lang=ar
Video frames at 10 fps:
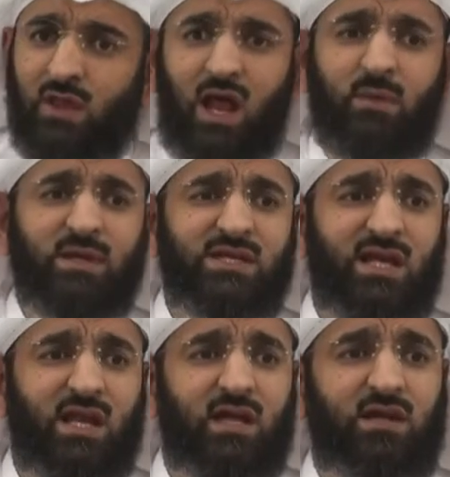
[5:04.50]

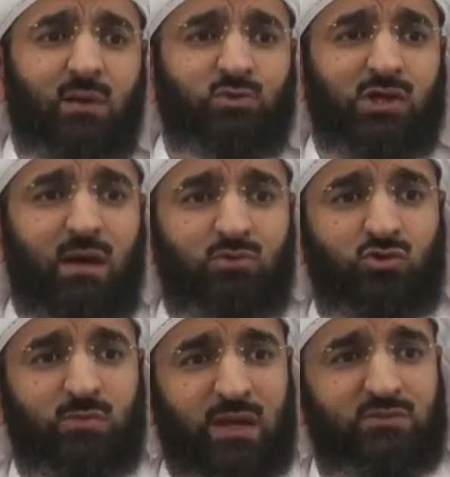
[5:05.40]
الحمية لأن عبد الله بن
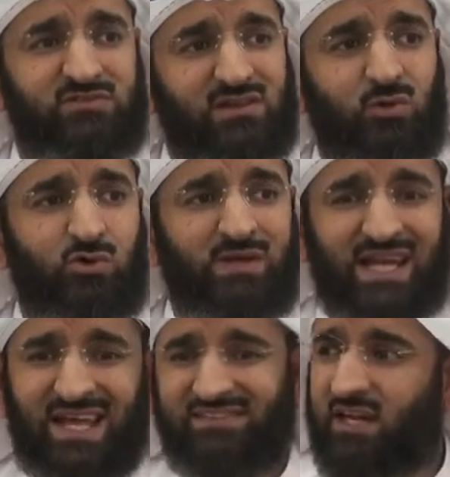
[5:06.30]
أبي بن سلول من
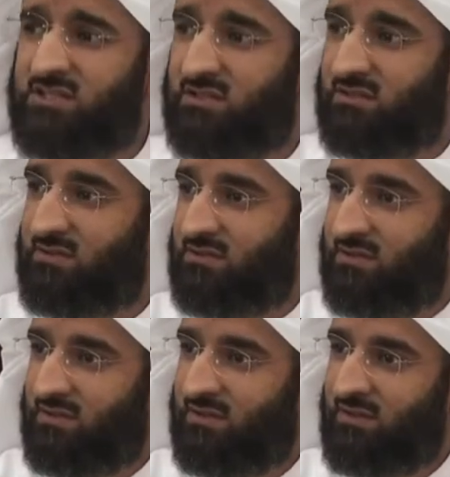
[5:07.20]
الخزرج
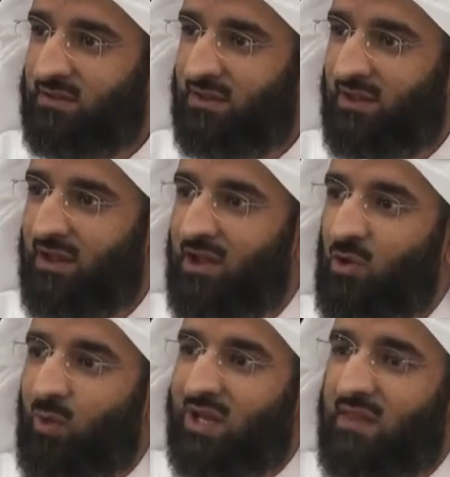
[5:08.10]

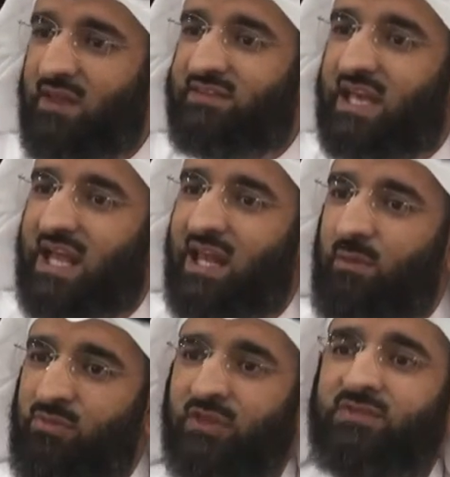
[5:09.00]
والذي
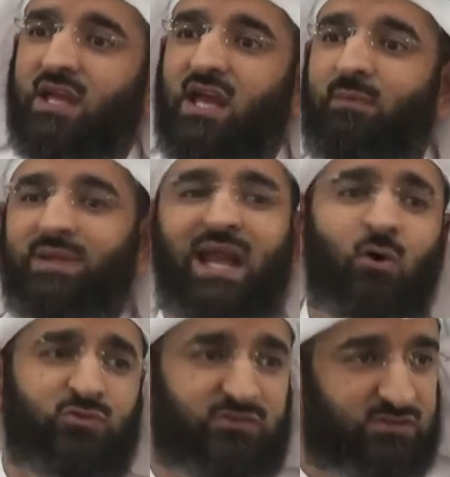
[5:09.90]
تكلم ضده كان من
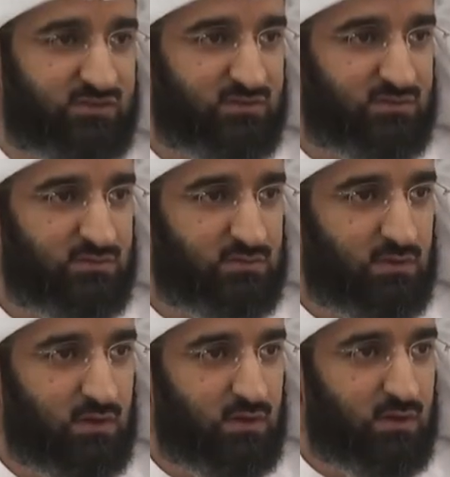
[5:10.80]
الأوس
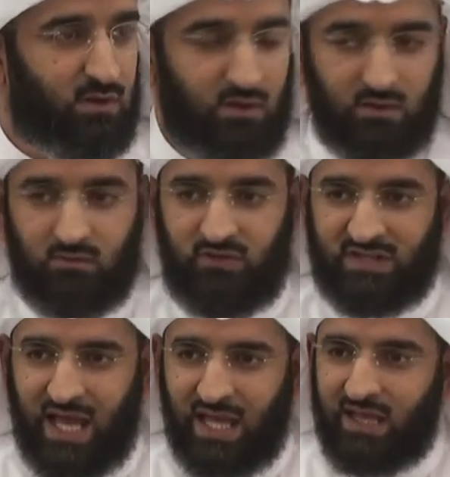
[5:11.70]

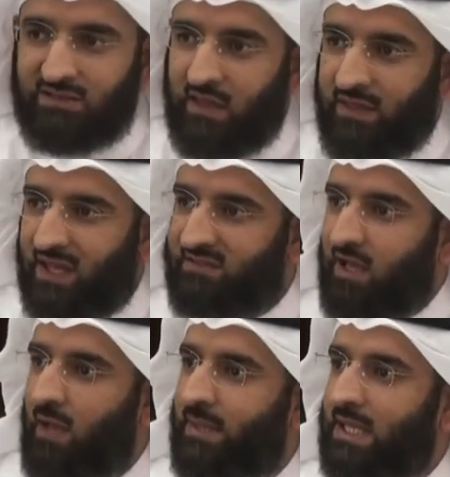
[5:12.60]
فدخلت قضية
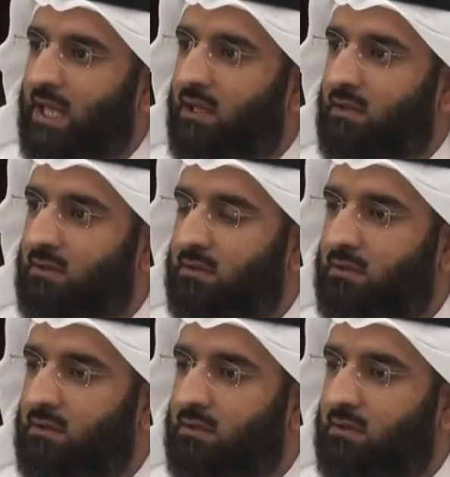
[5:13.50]
الحمية